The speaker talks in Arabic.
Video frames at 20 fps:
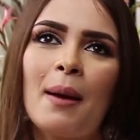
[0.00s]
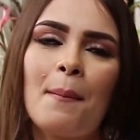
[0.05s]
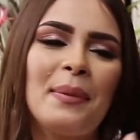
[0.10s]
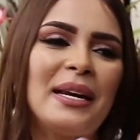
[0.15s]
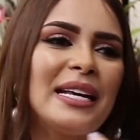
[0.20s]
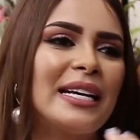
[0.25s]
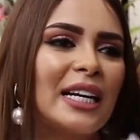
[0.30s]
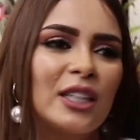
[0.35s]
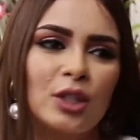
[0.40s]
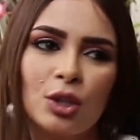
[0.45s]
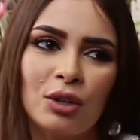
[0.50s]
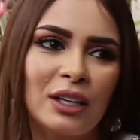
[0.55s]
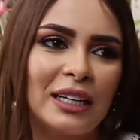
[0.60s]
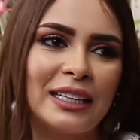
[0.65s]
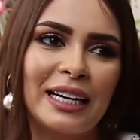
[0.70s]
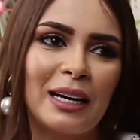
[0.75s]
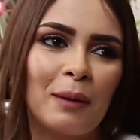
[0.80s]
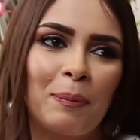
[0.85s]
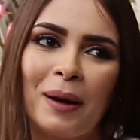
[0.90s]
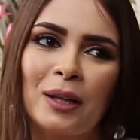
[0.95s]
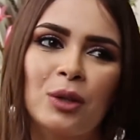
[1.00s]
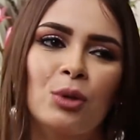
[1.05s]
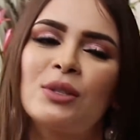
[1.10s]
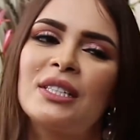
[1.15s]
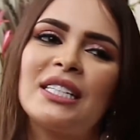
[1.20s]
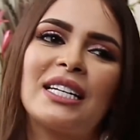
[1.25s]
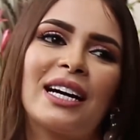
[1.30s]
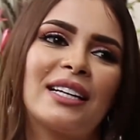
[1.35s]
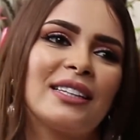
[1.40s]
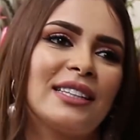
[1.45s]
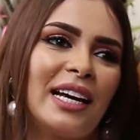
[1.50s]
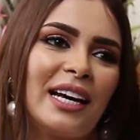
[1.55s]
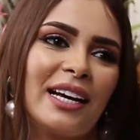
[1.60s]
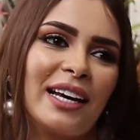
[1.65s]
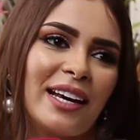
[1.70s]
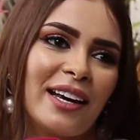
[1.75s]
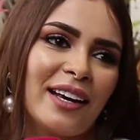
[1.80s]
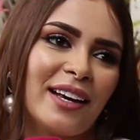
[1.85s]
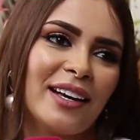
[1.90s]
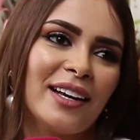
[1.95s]
منين كتدخلي لذاك البلاطو انت
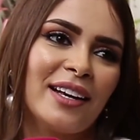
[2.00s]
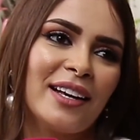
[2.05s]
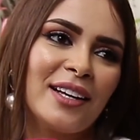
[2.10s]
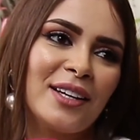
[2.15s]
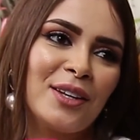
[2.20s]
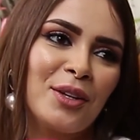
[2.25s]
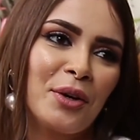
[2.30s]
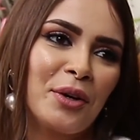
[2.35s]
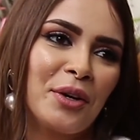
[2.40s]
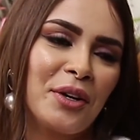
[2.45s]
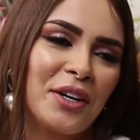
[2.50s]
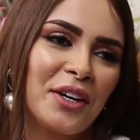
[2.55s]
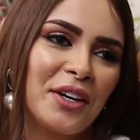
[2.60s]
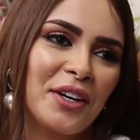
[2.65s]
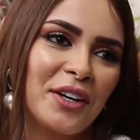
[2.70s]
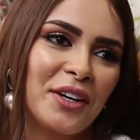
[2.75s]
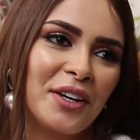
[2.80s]
كضحكي دونك